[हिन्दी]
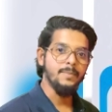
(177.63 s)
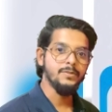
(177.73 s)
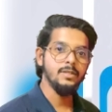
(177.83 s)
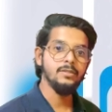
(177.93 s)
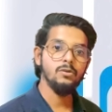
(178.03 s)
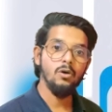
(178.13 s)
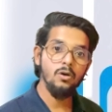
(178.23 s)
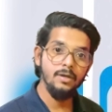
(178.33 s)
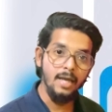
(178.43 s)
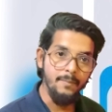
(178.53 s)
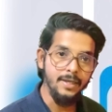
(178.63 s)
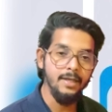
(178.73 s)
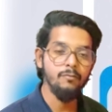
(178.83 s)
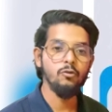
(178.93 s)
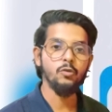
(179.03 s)
एप्सेस और
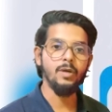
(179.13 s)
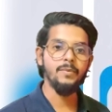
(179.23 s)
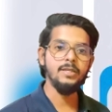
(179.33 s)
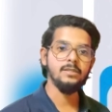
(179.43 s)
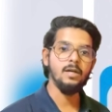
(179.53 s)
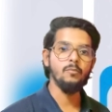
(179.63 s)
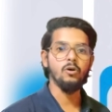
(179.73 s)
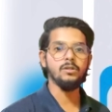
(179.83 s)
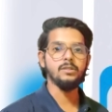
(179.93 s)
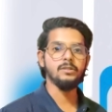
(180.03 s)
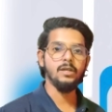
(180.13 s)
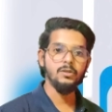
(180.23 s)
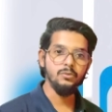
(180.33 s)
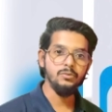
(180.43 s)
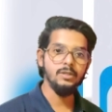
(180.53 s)
डायबिटिक फूड में भी इसका बहुत अच्छा
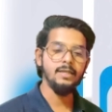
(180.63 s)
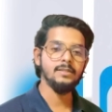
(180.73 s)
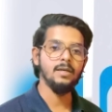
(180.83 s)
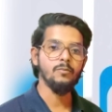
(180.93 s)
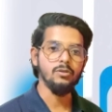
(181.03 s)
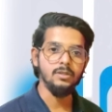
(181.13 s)
यूज़ है इसका बहुत